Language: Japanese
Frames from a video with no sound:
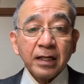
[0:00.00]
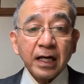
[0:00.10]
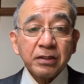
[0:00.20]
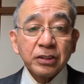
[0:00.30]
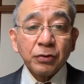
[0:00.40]

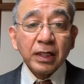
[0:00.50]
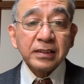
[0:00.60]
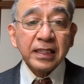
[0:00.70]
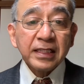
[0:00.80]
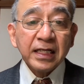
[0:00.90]
ある人が
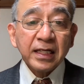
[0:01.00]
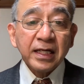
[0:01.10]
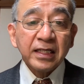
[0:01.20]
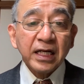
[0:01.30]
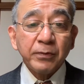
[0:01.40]
盛大な
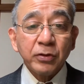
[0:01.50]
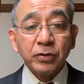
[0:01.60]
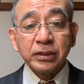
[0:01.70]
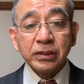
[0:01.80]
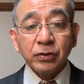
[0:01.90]
宴会を催
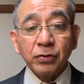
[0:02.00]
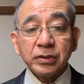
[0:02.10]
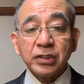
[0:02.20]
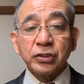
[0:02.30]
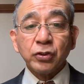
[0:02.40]
し、大
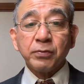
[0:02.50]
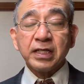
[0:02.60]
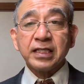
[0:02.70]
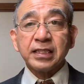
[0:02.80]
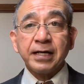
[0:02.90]
勢の人を
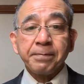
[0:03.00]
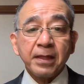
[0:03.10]
招いた。